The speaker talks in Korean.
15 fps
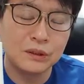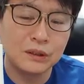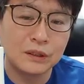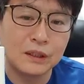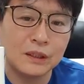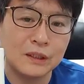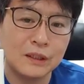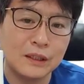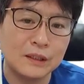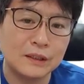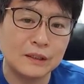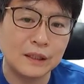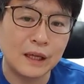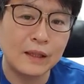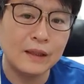
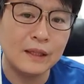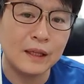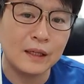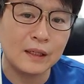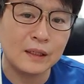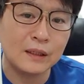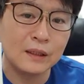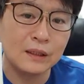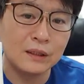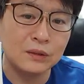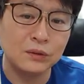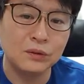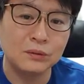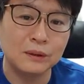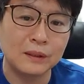길게는 한 달, 이
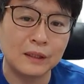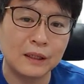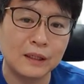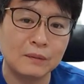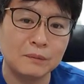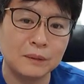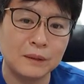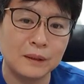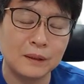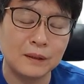정도밖에 안 합니다.